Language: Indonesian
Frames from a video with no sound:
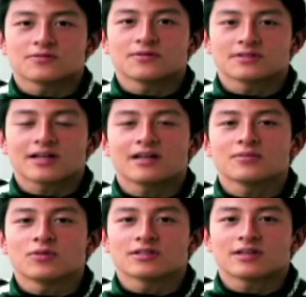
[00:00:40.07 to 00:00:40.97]
useful
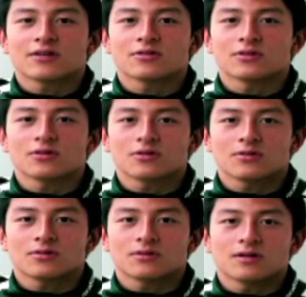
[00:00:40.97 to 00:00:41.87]
sekali buat saya untuk
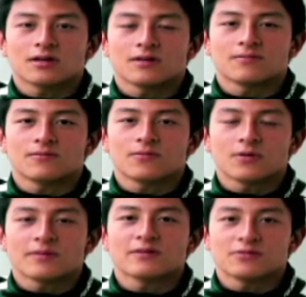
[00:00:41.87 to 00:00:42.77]
um,
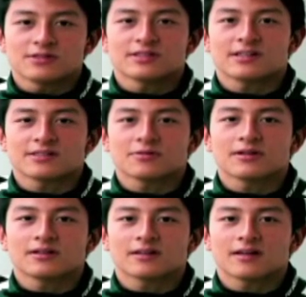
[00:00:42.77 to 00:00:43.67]
for my future as
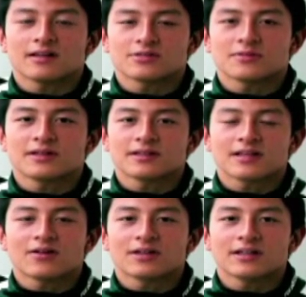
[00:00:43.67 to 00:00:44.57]
well nggak cuma di
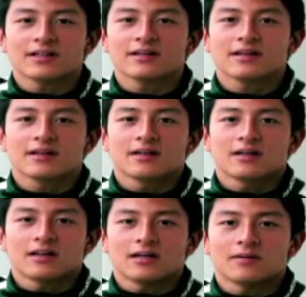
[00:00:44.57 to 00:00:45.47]
tahun ini
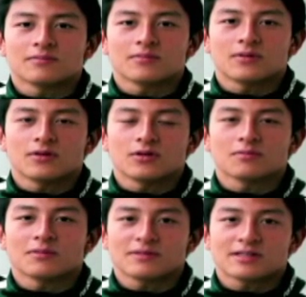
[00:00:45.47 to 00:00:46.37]
um, untuk
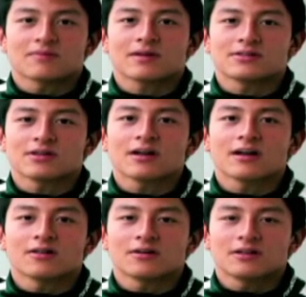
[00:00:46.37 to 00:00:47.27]
mempersiapkan juga
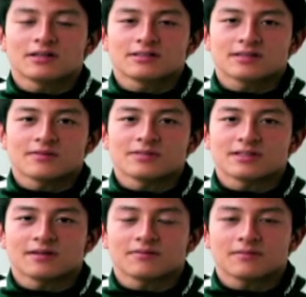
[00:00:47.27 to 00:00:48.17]
kalau saya
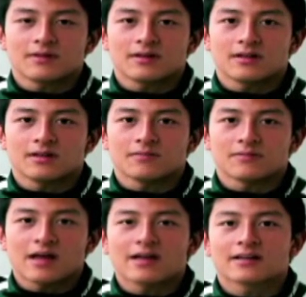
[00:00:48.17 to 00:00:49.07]
bisa um,
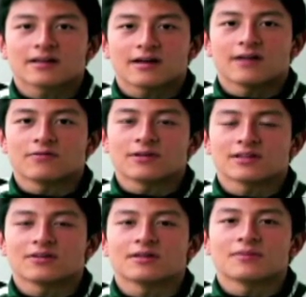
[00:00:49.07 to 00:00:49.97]
naik ke F1
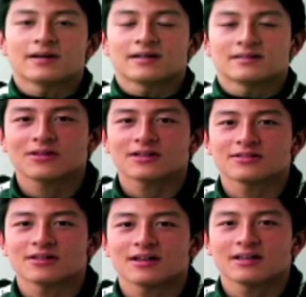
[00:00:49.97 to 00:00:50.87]
tahun depan lalu dan
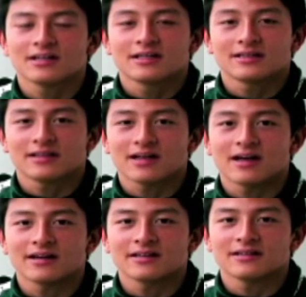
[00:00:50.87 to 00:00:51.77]
juga
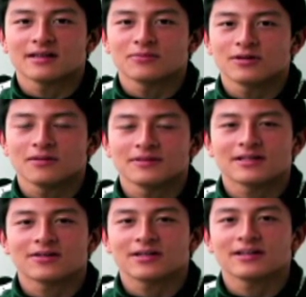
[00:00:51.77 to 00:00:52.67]
tiga hari di Abu Dhabi
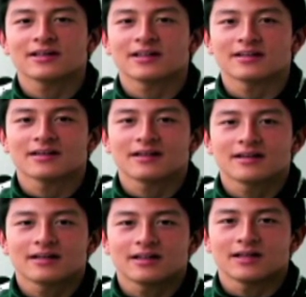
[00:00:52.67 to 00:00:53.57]
tahun ini dan
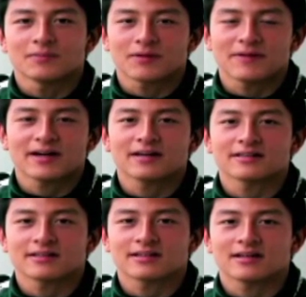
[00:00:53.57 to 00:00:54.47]
um, kemarin
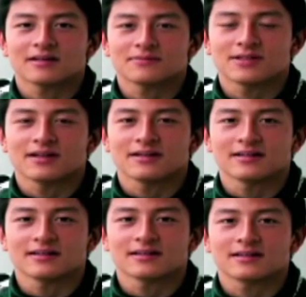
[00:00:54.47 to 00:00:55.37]
saya telah
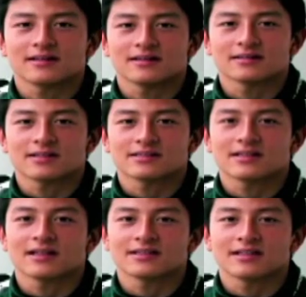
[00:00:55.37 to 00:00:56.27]
menjalani uh, sesi
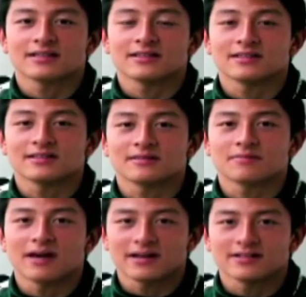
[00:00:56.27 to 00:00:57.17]
latihan di
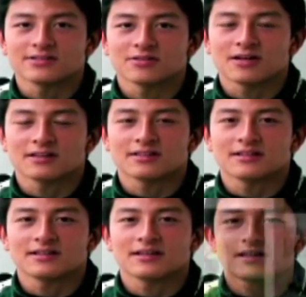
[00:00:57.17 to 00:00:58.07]
Bahrain juga
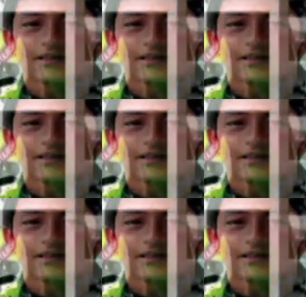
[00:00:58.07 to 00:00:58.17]
jadi